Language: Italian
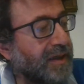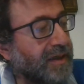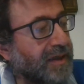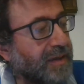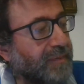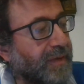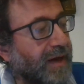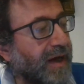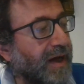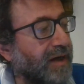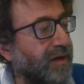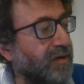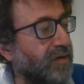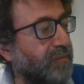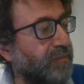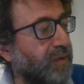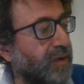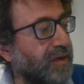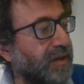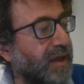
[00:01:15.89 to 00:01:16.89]
rimangono
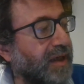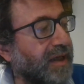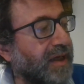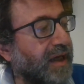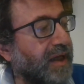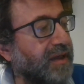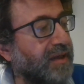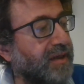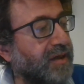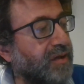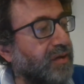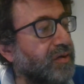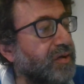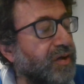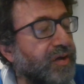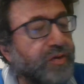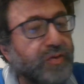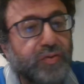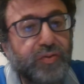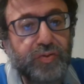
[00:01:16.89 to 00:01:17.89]
un po' nel calderone
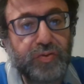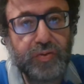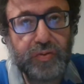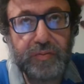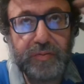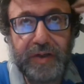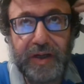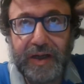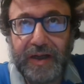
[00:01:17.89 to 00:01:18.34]
YouTube.